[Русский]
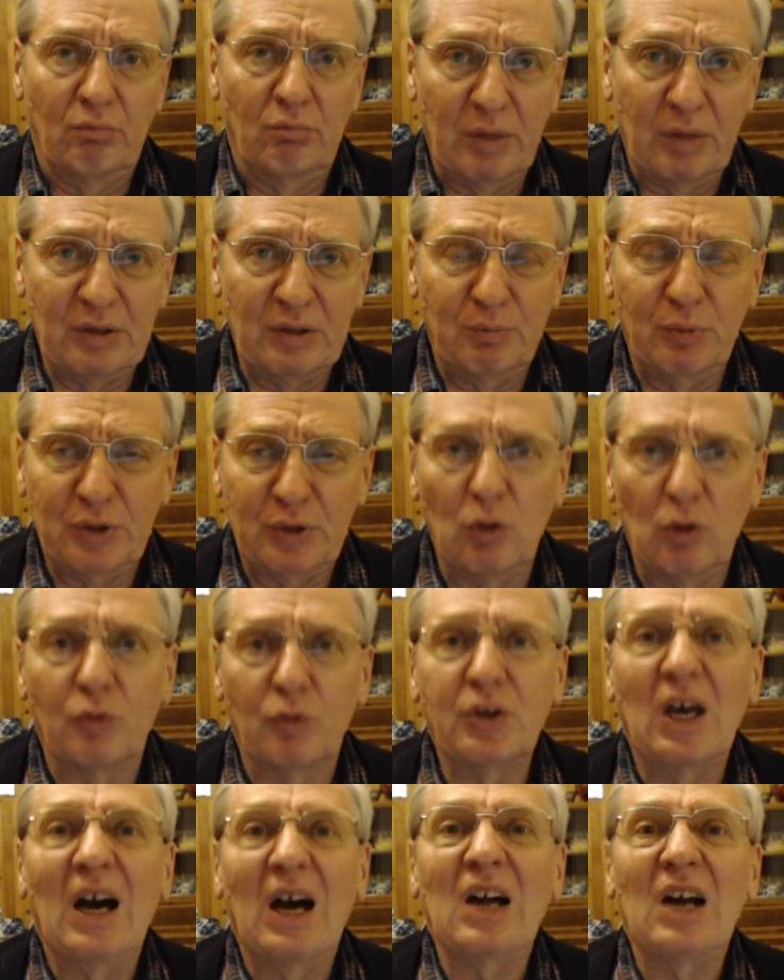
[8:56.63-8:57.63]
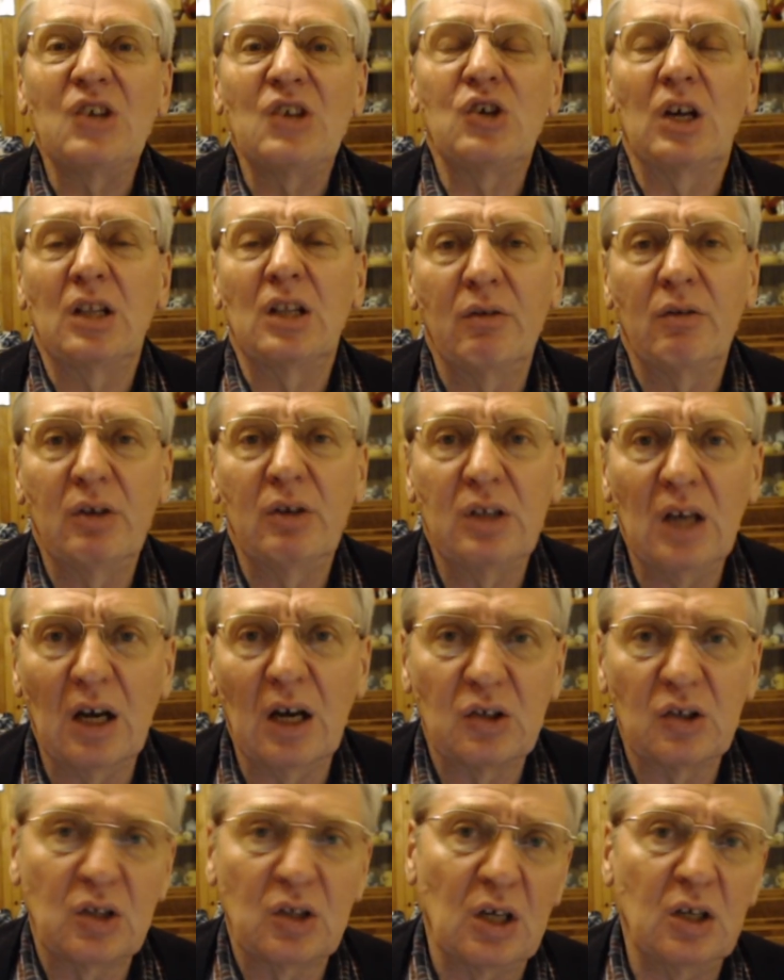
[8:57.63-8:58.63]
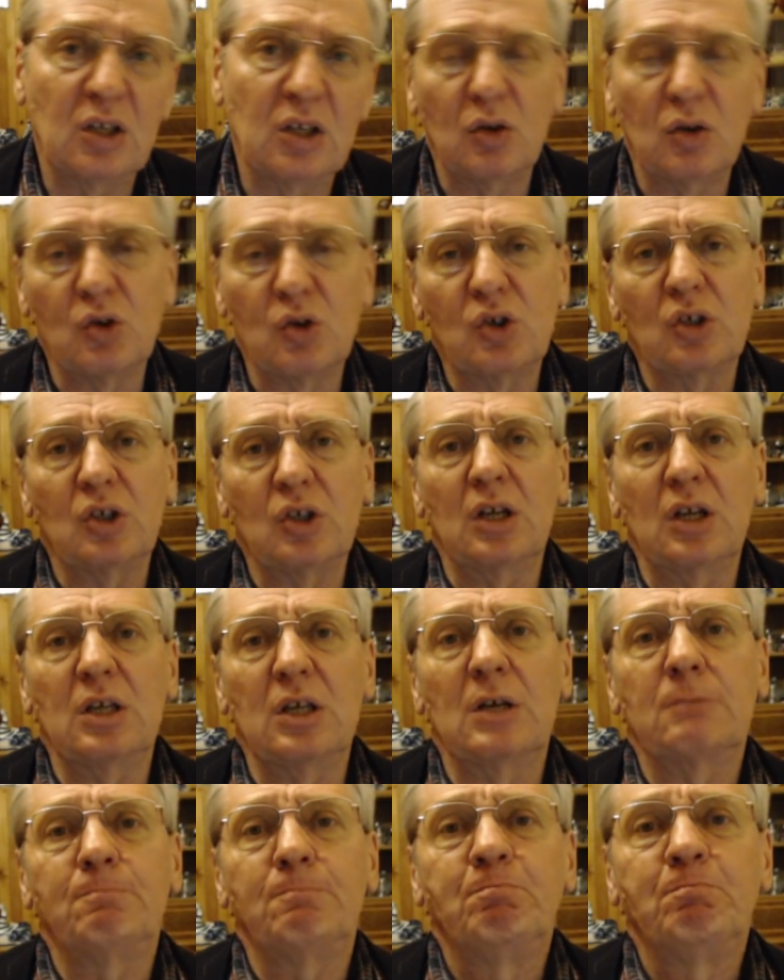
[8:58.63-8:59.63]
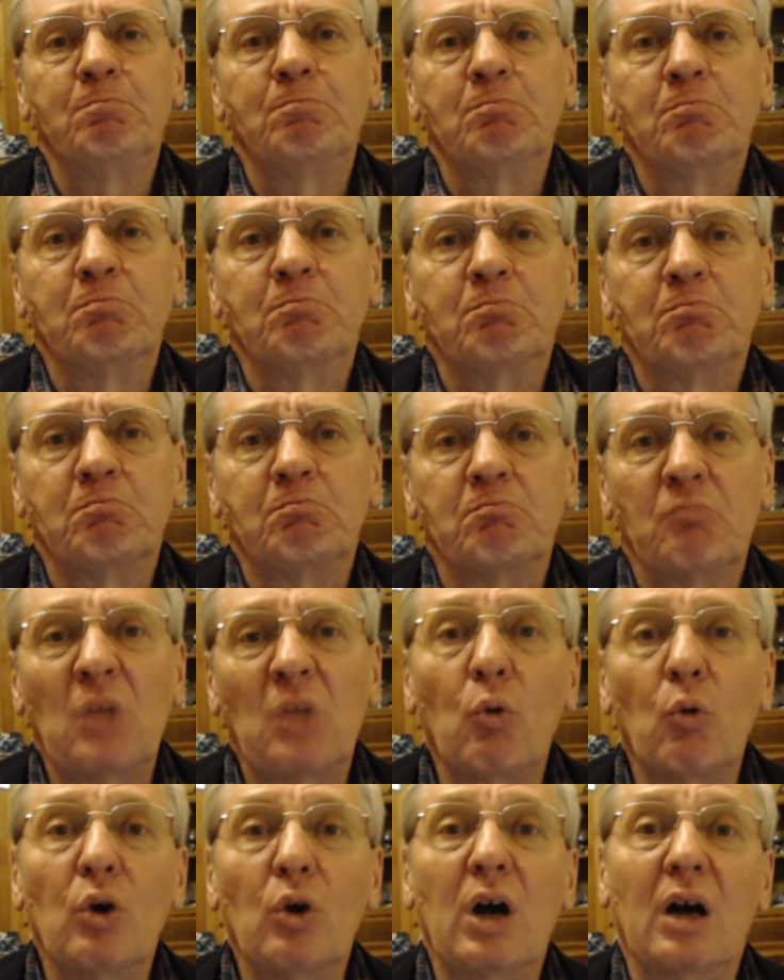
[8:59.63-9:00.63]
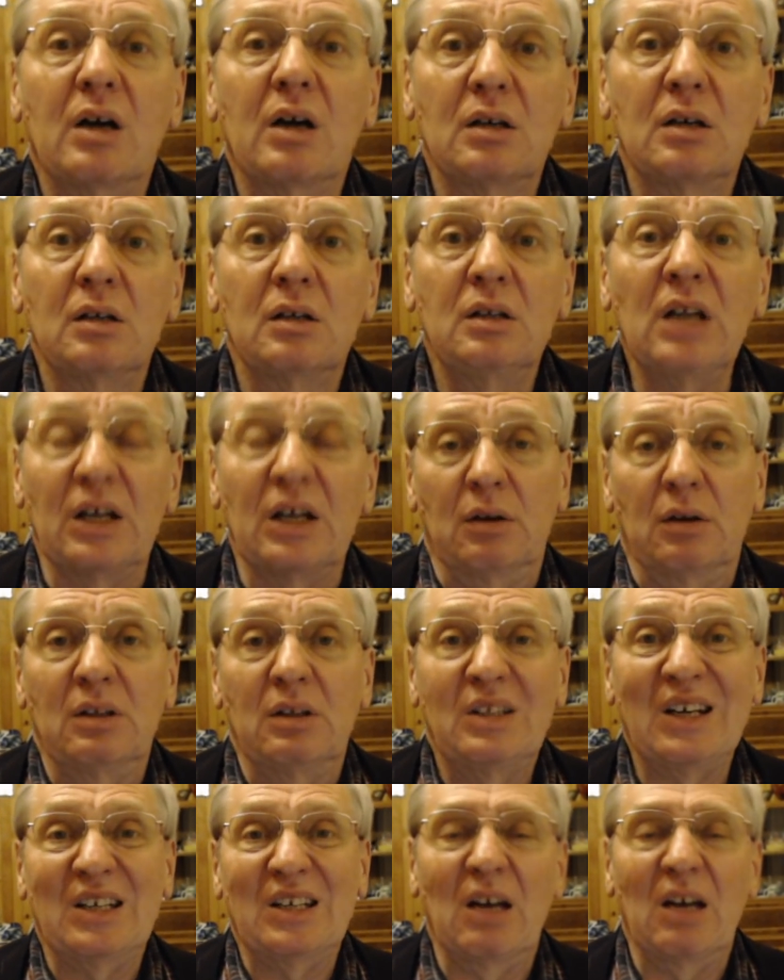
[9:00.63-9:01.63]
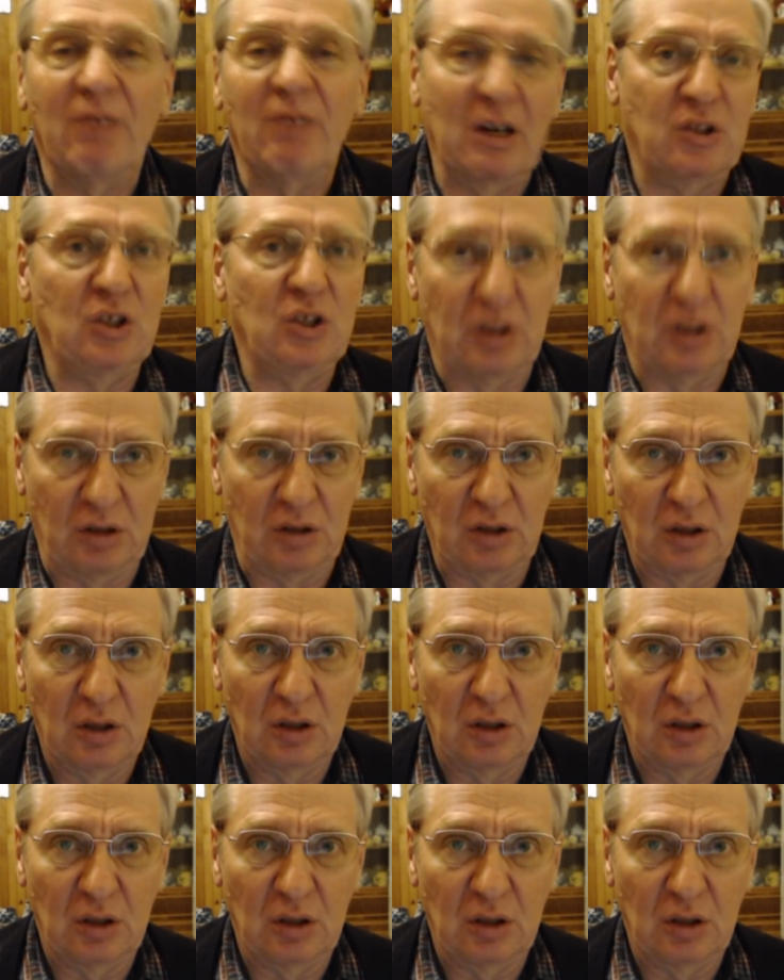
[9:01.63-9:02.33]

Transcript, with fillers: постановки окончательного диагноза, и с точки зрения того, как надо трактовать их,